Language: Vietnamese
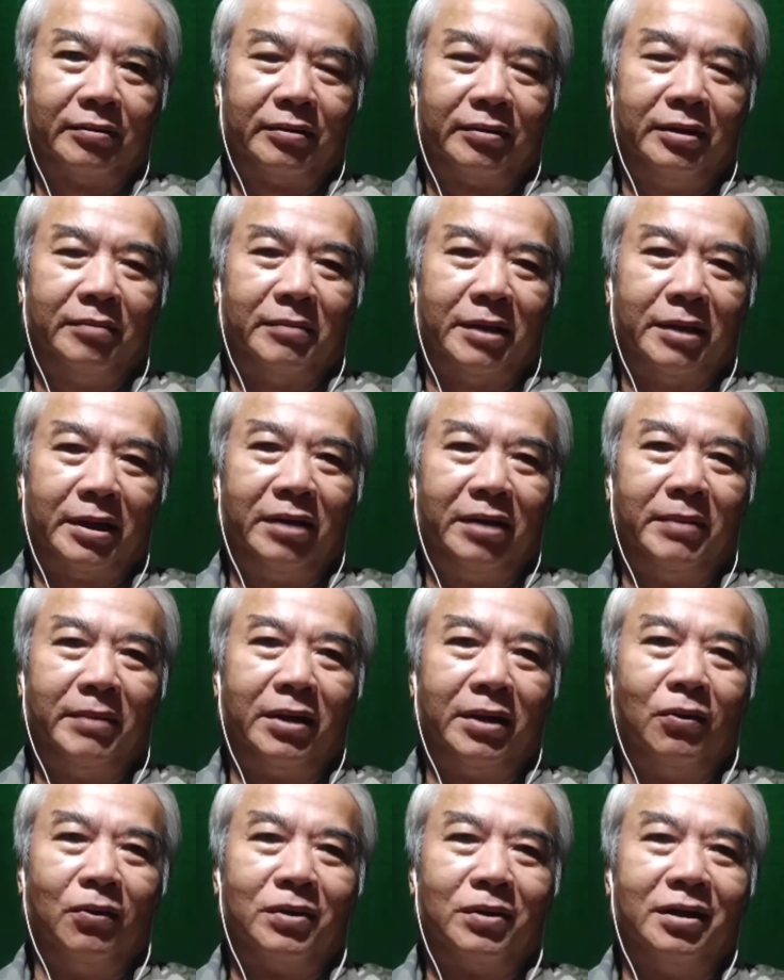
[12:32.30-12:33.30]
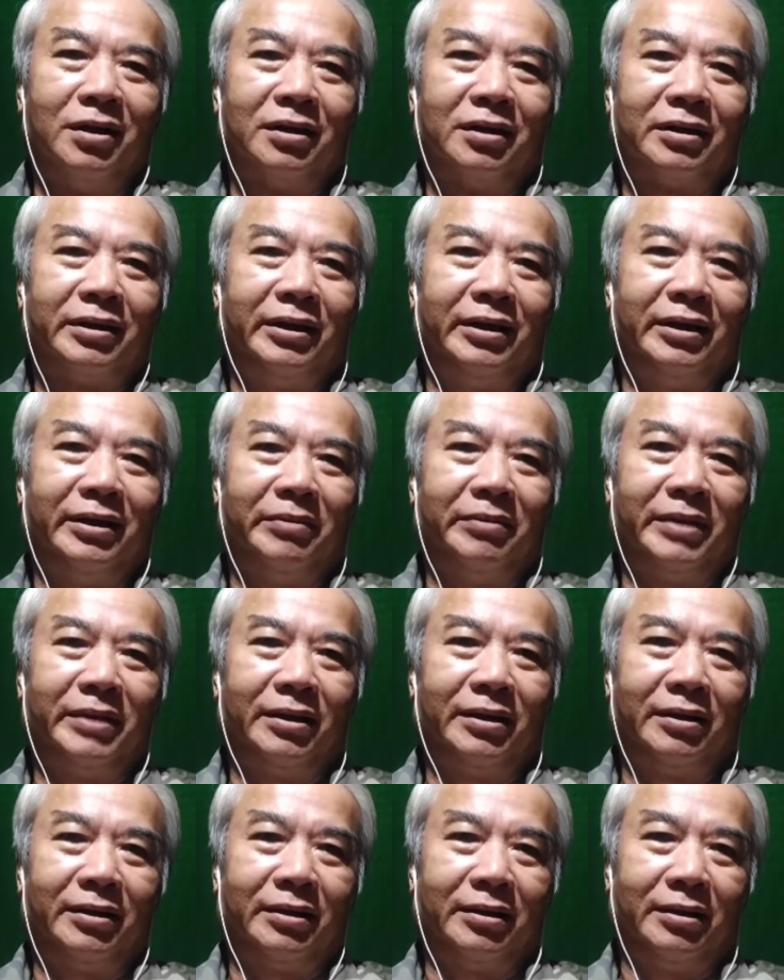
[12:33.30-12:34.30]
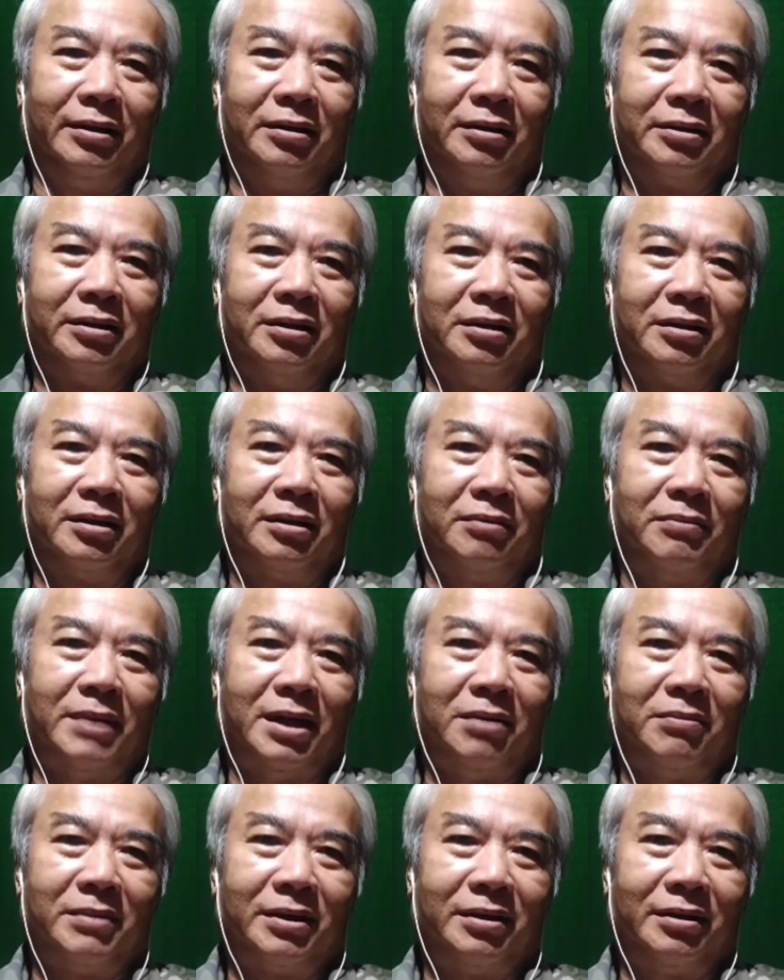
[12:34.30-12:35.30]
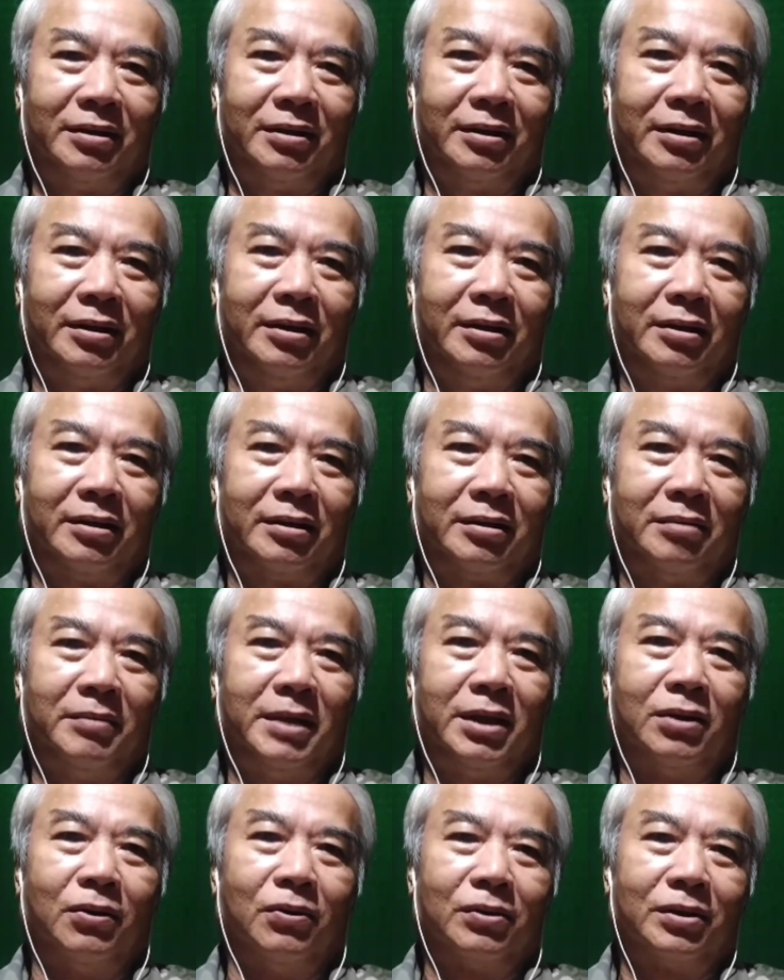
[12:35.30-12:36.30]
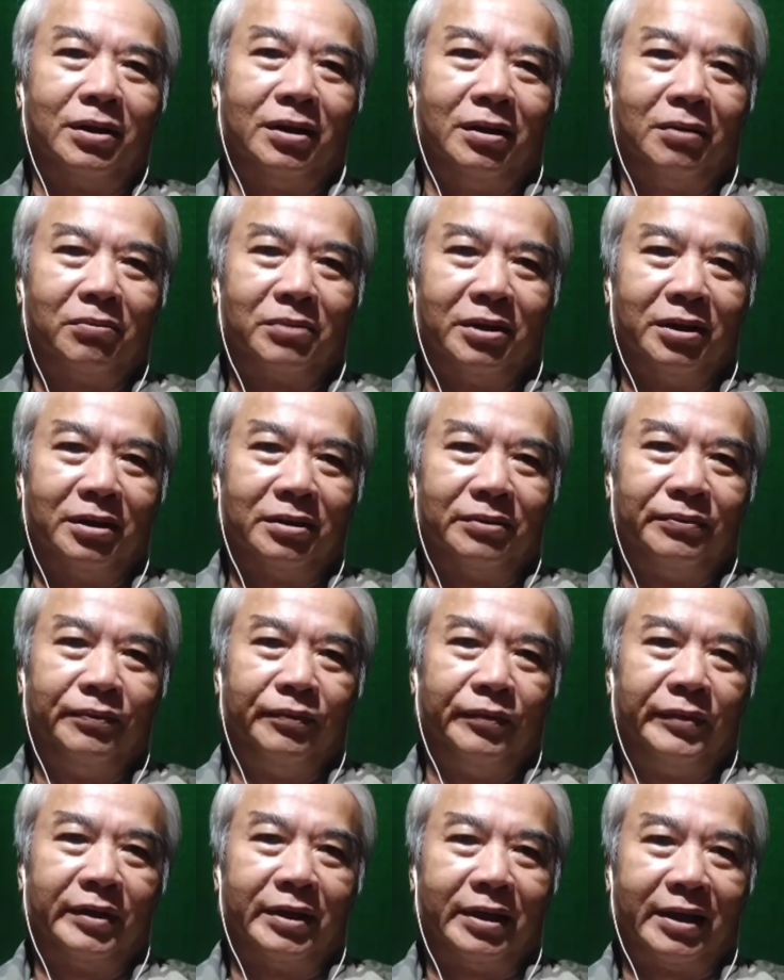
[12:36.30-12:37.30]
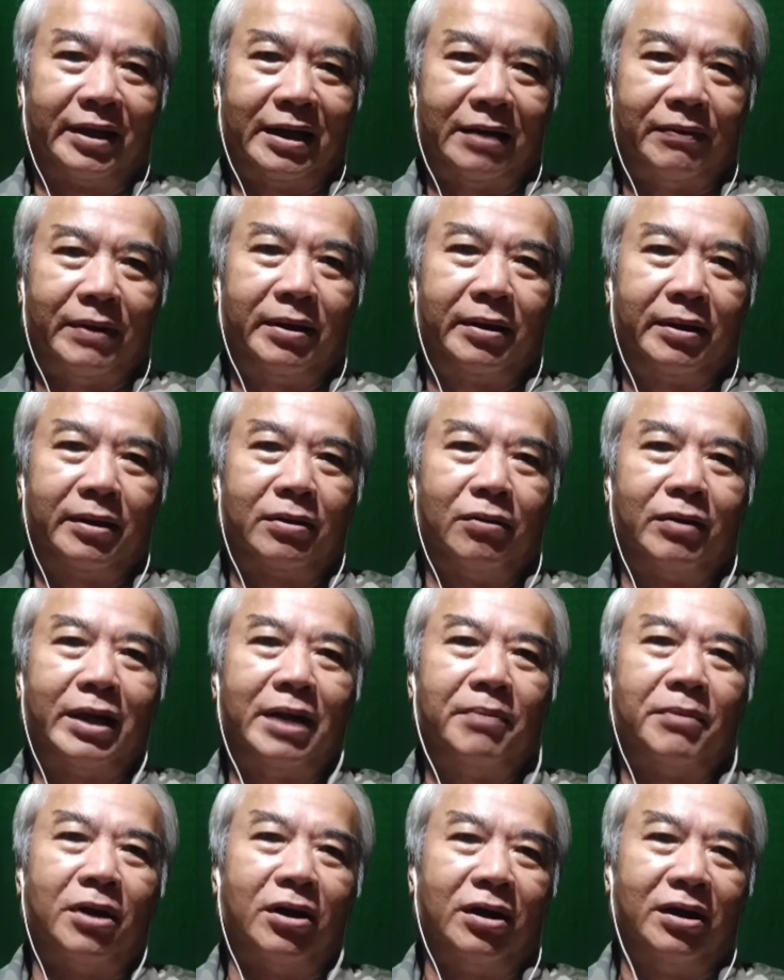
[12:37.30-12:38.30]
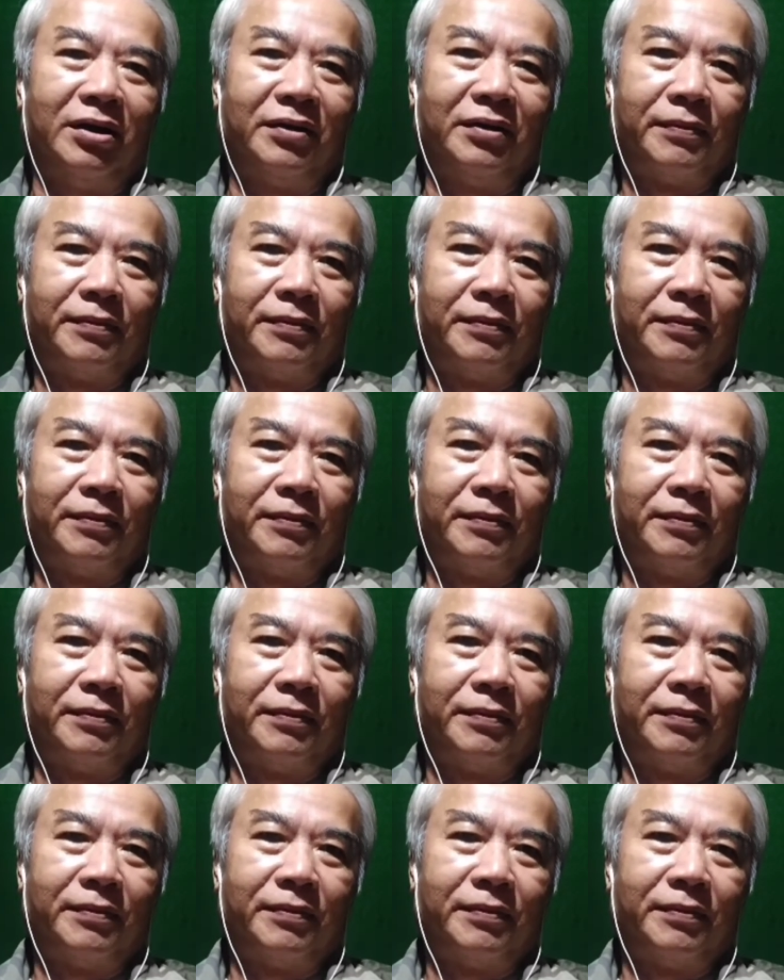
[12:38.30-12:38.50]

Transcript: nhưng mà nếu mình uống nữa thì ờ, mình ờ, lượng đường trong máu mình nó, nó bị tụt nữa không được thành ra phải cố gắng bỏ